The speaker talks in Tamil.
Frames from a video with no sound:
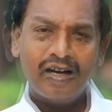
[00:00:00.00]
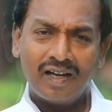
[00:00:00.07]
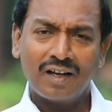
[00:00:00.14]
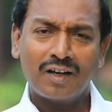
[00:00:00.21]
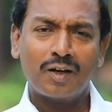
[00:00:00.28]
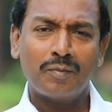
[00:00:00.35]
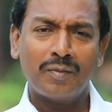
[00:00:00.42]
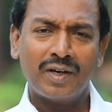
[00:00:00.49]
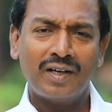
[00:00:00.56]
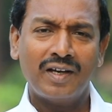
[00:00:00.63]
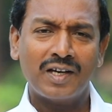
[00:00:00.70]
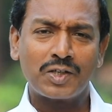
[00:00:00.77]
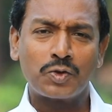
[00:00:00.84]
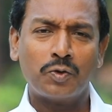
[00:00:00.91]
என்றைக்குமே
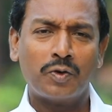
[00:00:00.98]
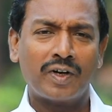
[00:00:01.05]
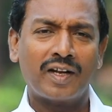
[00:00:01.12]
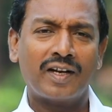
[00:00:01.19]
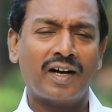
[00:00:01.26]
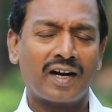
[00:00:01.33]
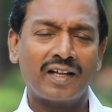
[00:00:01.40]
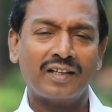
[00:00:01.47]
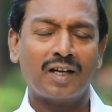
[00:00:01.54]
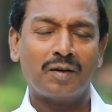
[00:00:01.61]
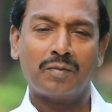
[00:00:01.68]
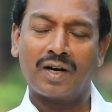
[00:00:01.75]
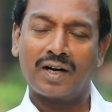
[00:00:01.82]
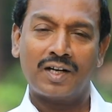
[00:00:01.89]
இயேசுவோடு
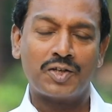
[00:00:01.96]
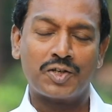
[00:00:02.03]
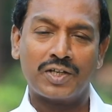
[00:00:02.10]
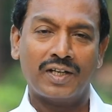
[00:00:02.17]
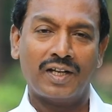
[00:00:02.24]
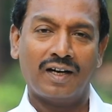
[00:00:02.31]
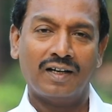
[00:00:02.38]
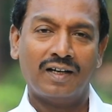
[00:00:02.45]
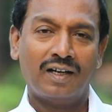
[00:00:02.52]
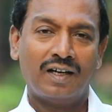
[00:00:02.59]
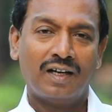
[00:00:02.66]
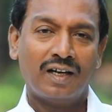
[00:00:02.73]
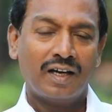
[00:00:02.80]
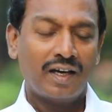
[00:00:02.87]
நடந்த மகிழ்ச்சி தான்
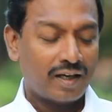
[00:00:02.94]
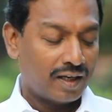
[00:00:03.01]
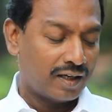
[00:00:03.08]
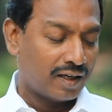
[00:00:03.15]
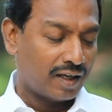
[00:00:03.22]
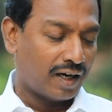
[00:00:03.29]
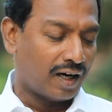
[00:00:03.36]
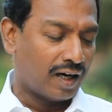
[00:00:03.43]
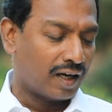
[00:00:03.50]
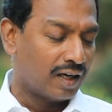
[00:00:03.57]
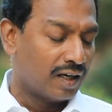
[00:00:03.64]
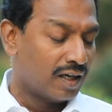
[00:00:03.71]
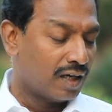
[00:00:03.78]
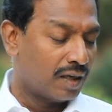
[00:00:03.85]

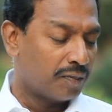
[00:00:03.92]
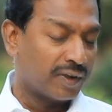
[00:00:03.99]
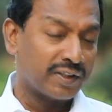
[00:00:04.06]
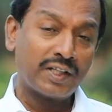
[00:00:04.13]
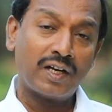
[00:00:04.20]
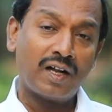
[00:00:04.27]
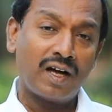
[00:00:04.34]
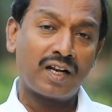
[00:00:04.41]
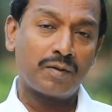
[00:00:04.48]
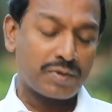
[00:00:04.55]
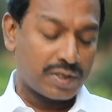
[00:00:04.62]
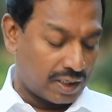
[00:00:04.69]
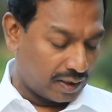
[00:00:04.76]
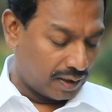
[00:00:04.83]
ஏனென்றால்
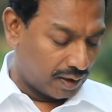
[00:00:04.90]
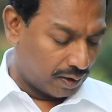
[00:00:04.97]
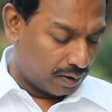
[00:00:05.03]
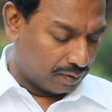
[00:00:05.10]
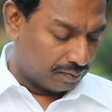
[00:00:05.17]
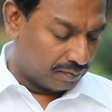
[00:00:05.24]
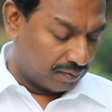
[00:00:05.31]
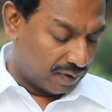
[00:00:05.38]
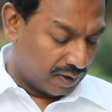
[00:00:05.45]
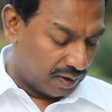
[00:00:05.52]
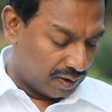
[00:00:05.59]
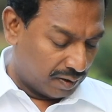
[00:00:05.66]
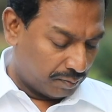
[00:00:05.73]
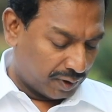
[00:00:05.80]
பதினாறாம் சங்கீதம்
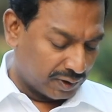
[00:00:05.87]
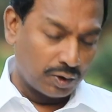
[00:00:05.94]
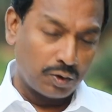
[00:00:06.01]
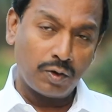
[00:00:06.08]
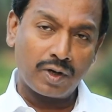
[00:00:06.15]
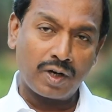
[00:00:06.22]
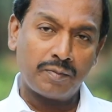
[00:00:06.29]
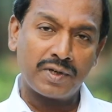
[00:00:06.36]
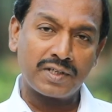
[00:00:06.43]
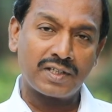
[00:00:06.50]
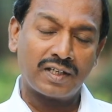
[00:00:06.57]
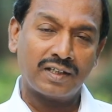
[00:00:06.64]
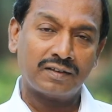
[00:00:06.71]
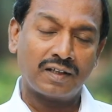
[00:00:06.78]
பதினோராம்
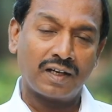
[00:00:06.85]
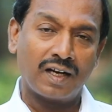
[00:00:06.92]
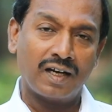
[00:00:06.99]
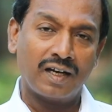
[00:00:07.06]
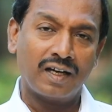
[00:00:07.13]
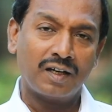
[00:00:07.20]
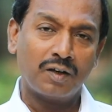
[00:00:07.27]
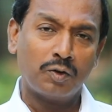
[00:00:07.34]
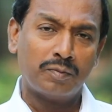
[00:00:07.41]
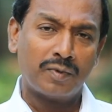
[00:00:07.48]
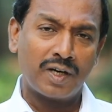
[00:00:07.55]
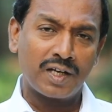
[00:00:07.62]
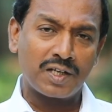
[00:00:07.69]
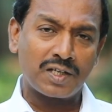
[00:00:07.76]
வசனத்தில்
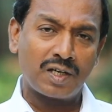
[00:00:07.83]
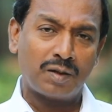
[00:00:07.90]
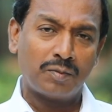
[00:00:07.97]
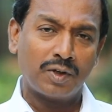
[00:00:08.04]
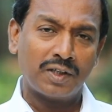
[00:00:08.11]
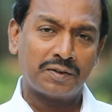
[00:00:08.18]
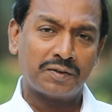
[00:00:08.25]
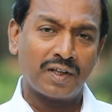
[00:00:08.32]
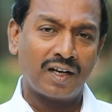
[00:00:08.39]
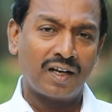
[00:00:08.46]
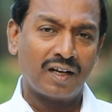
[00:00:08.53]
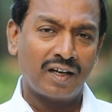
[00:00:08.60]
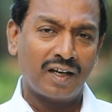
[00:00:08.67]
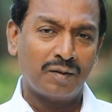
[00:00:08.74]
உம்முடைய
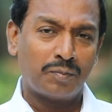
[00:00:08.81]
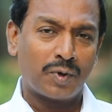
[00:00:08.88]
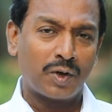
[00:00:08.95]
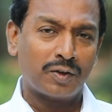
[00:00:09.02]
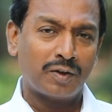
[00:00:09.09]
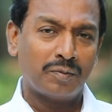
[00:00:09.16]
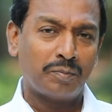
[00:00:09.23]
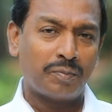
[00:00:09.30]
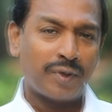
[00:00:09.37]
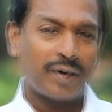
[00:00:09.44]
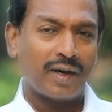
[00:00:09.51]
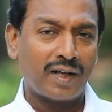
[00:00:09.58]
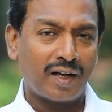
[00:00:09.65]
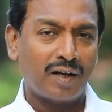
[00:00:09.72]
சமூகத்தில் எப்பொழுதும்
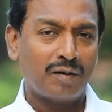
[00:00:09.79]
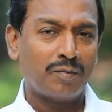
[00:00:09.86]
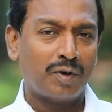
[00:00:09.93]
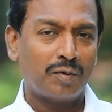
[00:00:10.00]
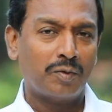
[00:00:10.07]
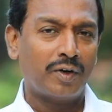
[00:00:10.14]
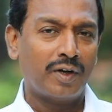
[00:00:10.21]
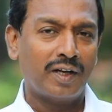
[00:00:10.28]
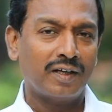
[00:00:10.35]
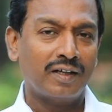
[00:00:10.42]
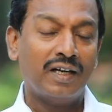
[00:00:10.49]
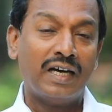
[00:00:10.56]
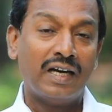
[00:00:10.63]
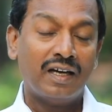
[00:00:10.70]
பேரின்பம் உண்டு